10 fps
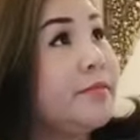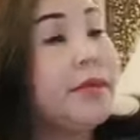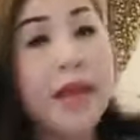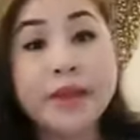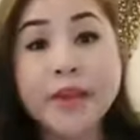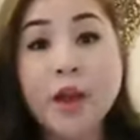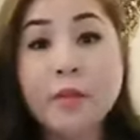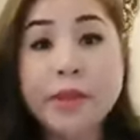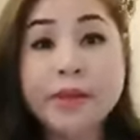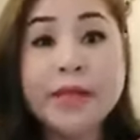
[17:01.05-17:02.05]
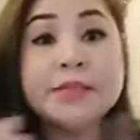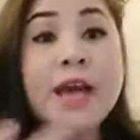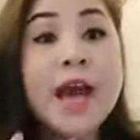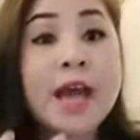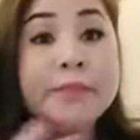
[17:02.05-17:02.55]
พี่รัฐเนี่ยเขาเป็นอา
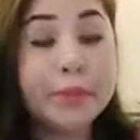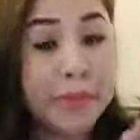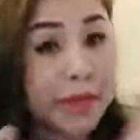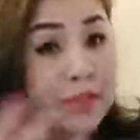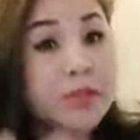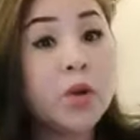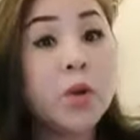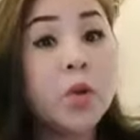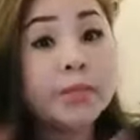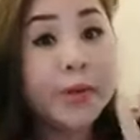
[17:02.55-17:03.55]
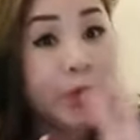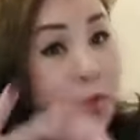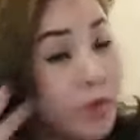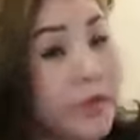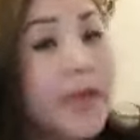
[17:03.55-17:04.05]
จารย์เป็นมาสเตอร์โค้ดเป็น
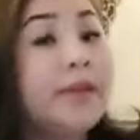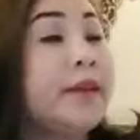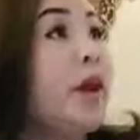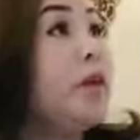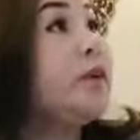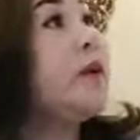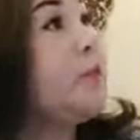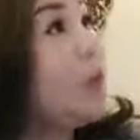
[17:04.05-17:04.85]
นู่นนี่นั่นแต่เขายังทำค